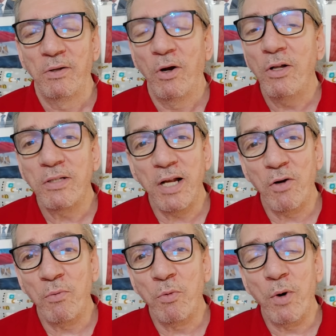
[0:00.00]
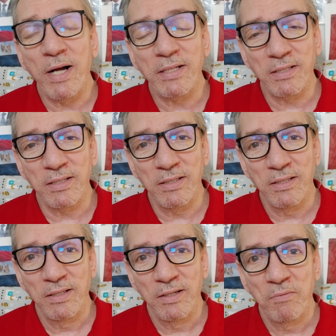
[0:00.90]
قلت لو مواطن
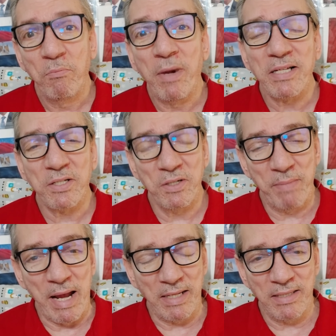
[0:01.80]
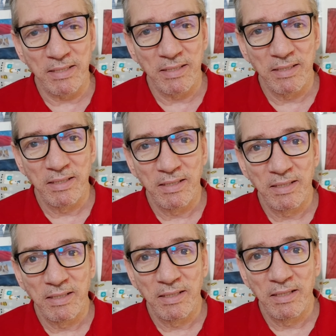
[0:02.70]
مصري مات
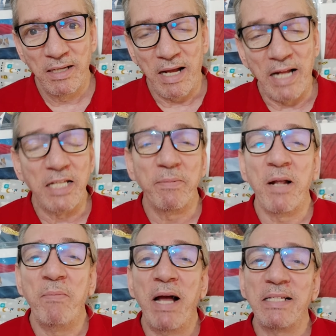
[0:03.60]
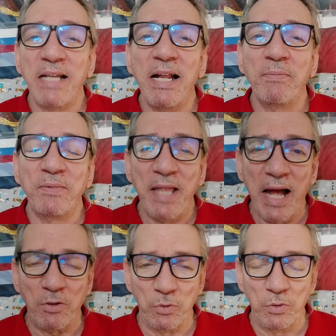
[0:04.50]
هتبقى المحزنة
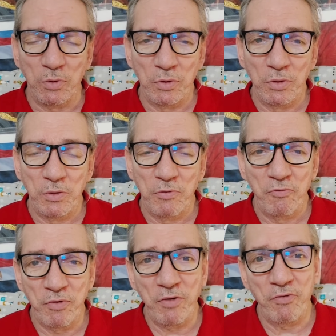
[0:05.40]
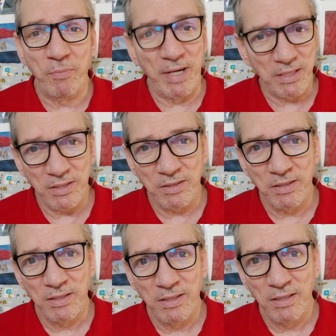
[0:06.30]
بتاعته في في مصر
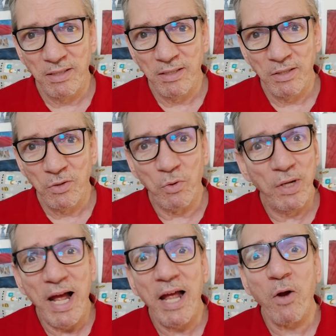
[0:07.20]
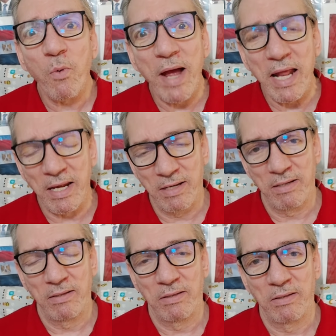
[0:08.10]
كلها إخوان
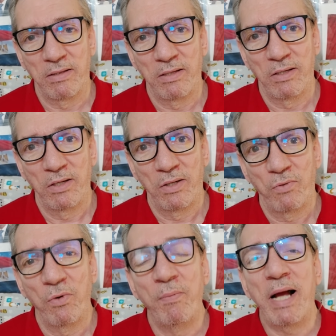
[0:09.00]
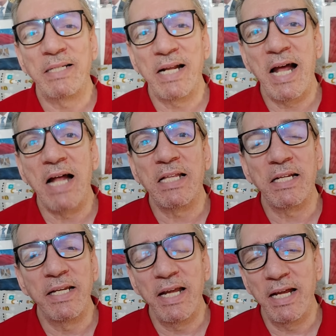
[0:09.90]
والمحزنة
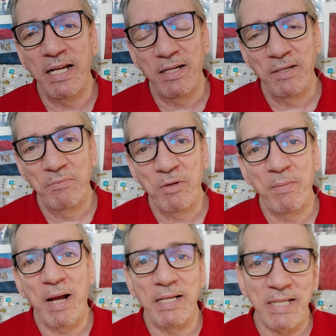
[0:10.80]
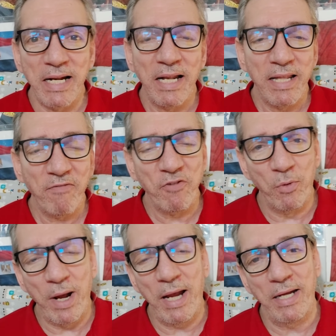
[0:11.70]
هتتنقل من محزنة لدفن
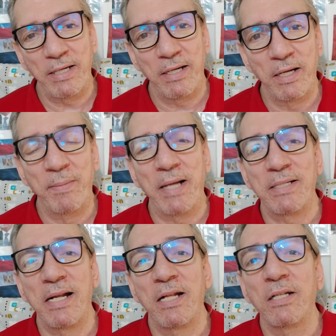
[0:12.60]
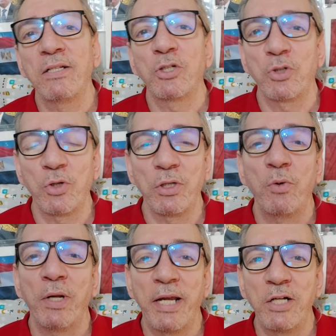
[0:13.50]
واحد لمحزنة ضد الشرطة
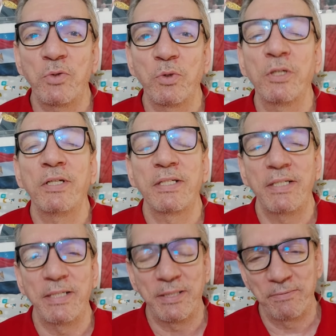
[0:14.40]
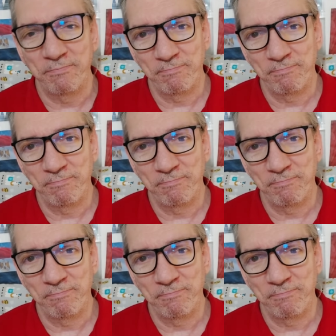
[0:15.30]
والجيش وضد السيسي